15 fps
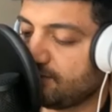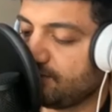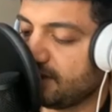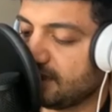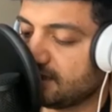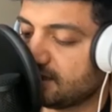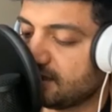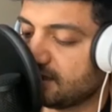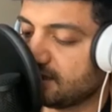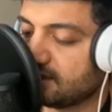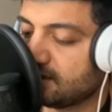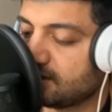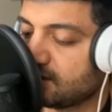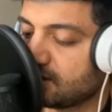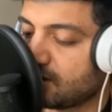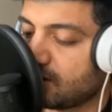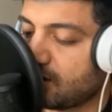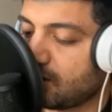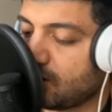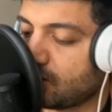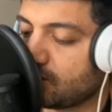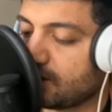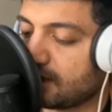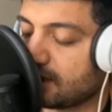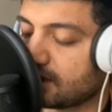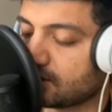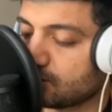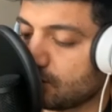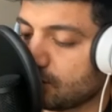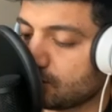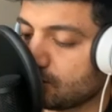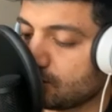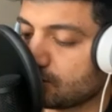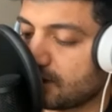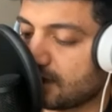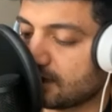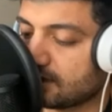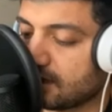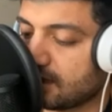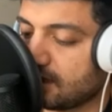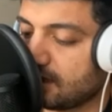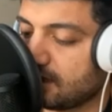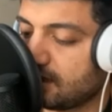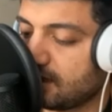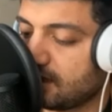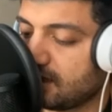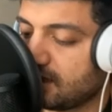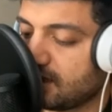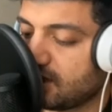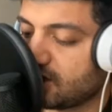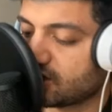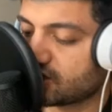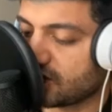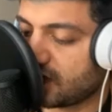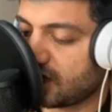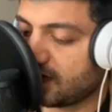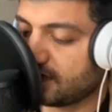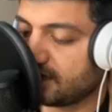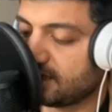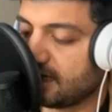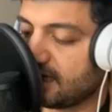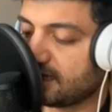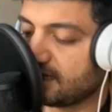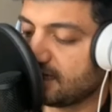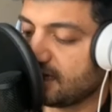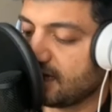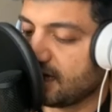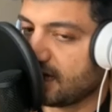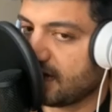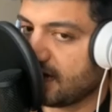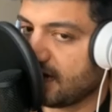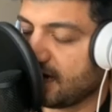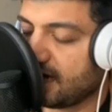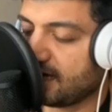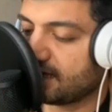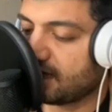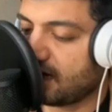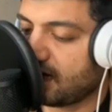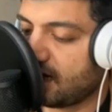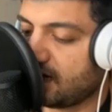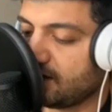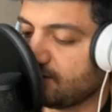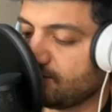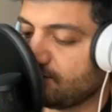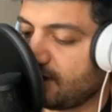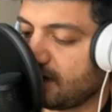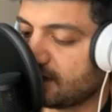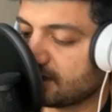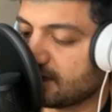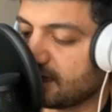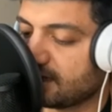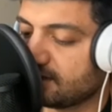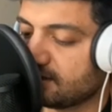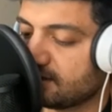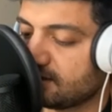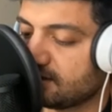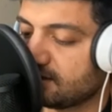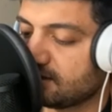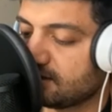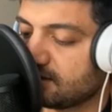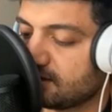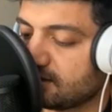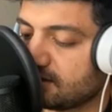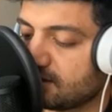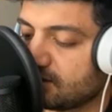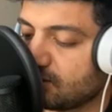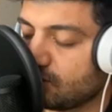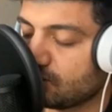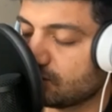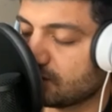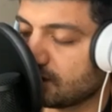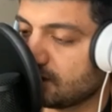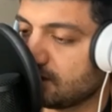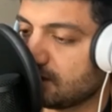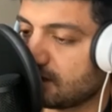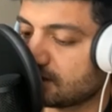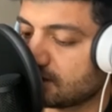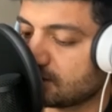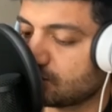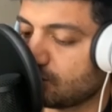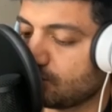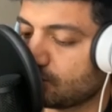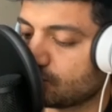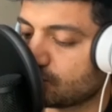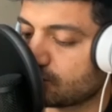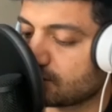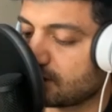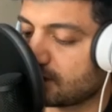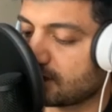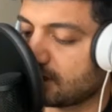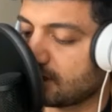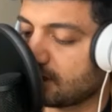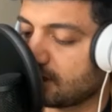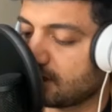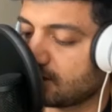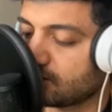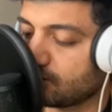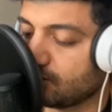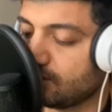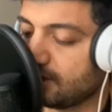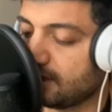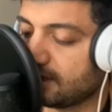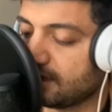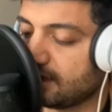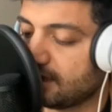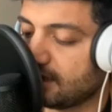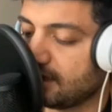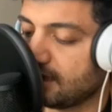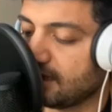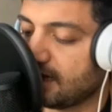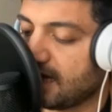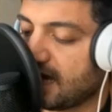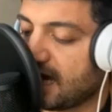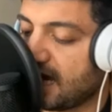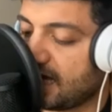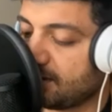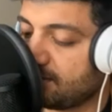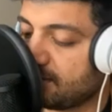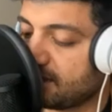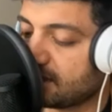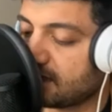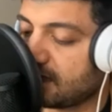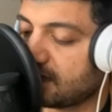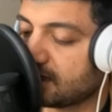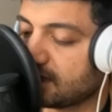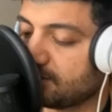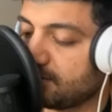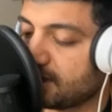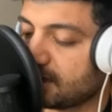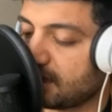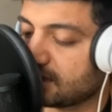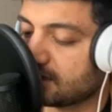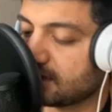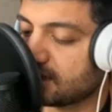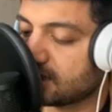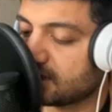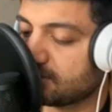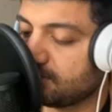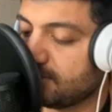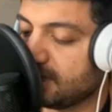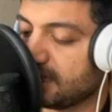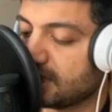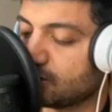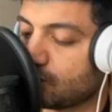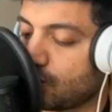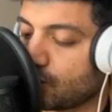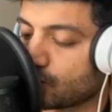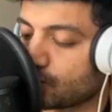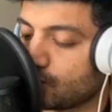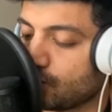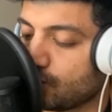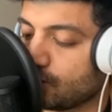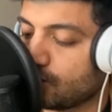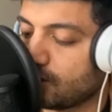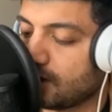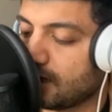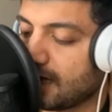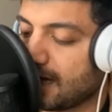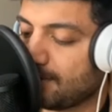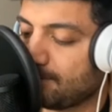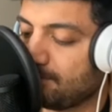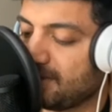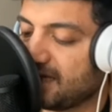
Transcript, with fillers: Sen Filistin, okkaları doldur kanla. Şairler eğer ahım varken uzanırlarsa tomurcuklara, güllere. Her biri kanlı bir ateş, bir korku,